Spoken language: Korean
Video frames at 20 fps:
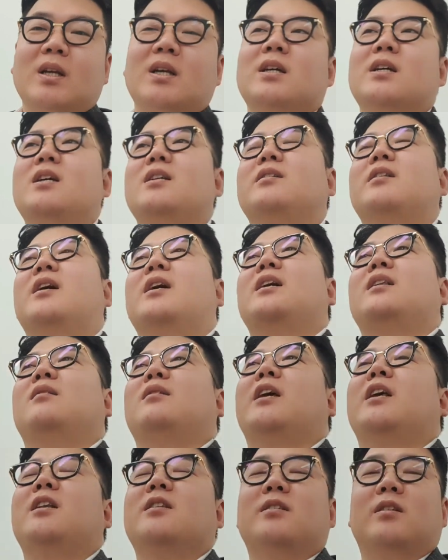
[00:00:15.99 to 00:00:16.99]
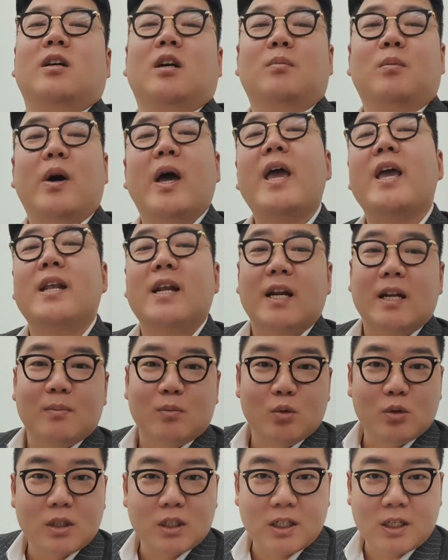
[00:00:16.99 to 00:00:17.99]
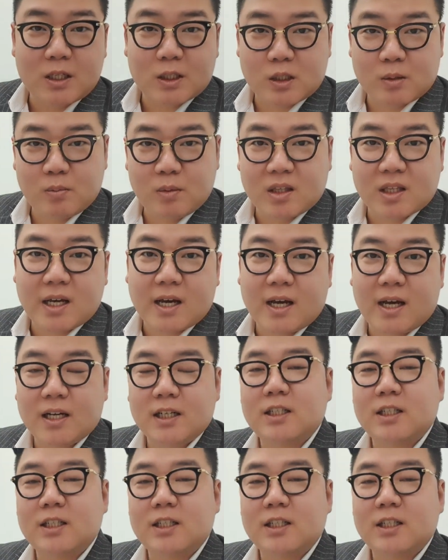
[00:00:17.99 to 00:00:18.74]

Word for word: 일단 예를 들어 뭐 A라는 물건이 있습니다.